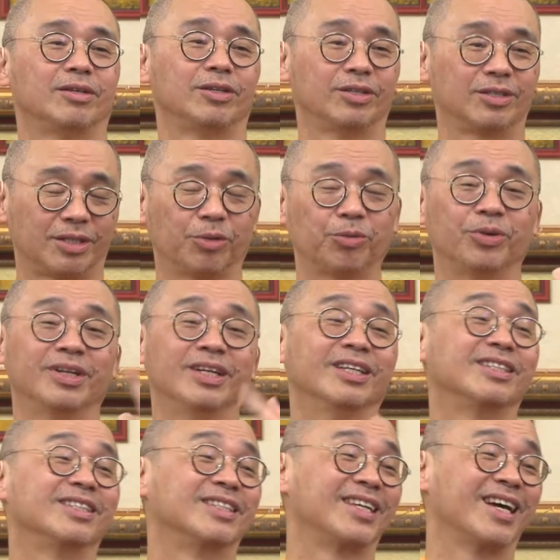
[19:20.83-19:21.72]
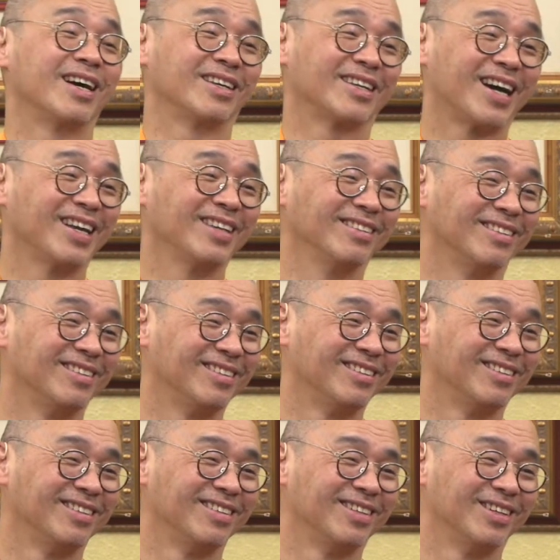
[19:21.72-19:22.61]
声闻人是这样看，
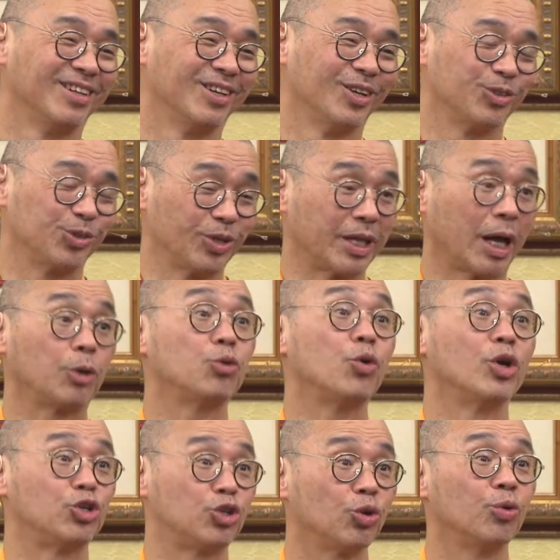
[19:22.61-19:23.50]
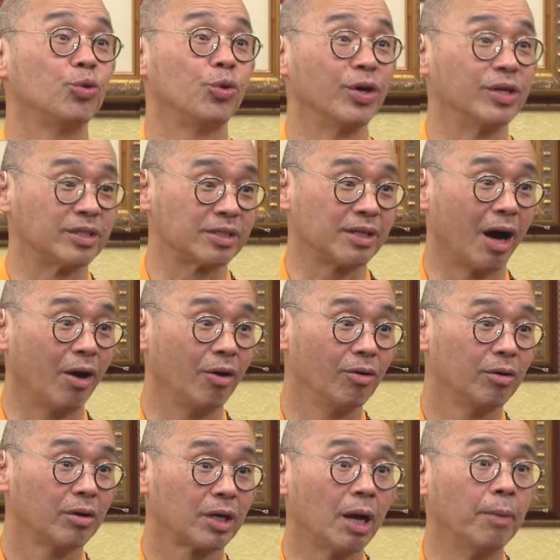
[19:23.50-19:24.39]
所以他越修越少，
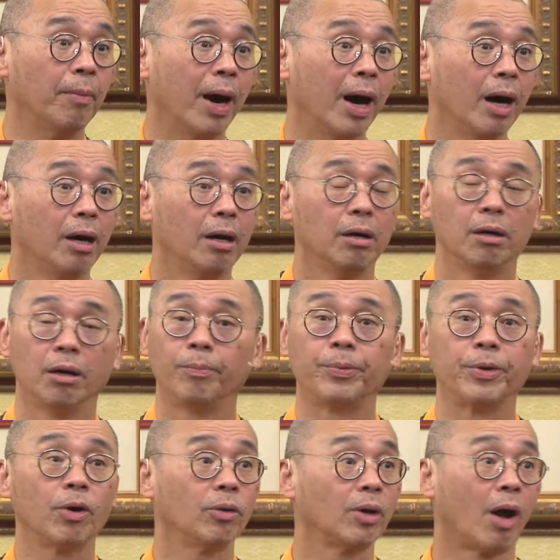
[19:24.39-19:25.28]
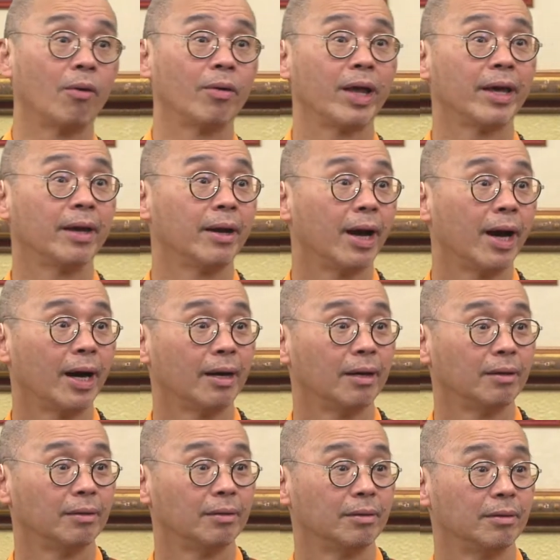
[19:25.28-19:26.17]
干嘛？不用劳累啦，
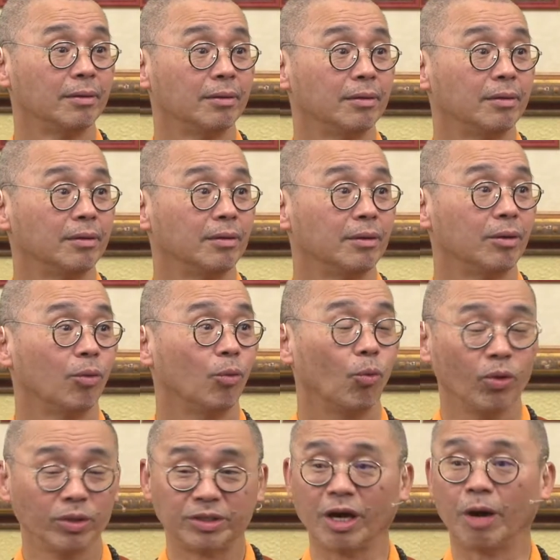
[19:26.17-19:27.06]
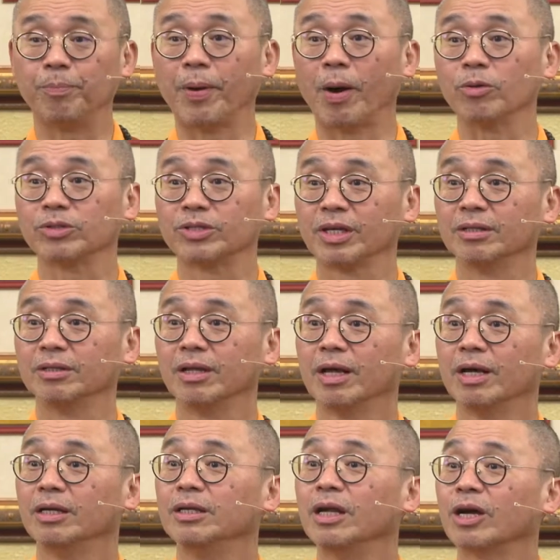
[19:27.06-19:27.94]
我只要保证
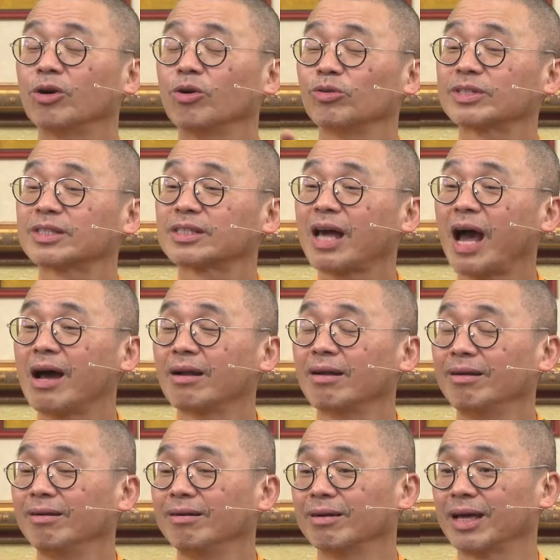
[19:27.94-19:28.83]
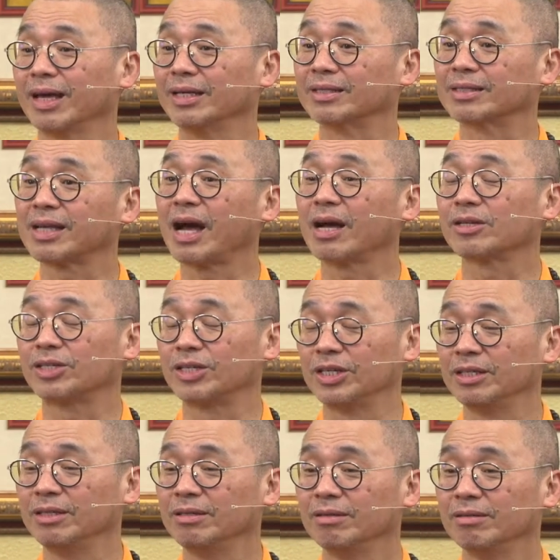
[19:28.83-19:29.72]
能够上乐给上
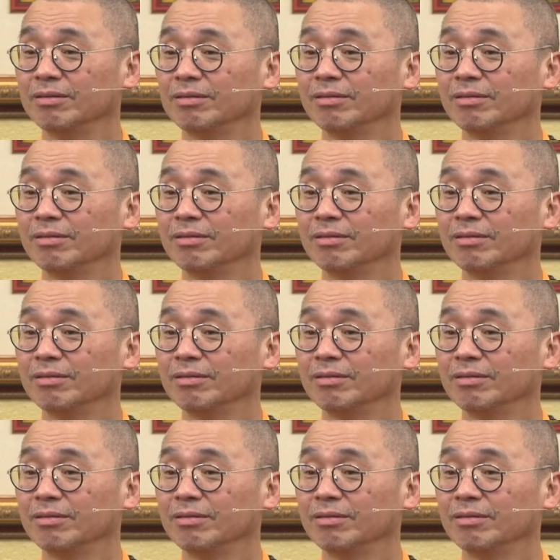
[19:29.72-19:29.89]
亲，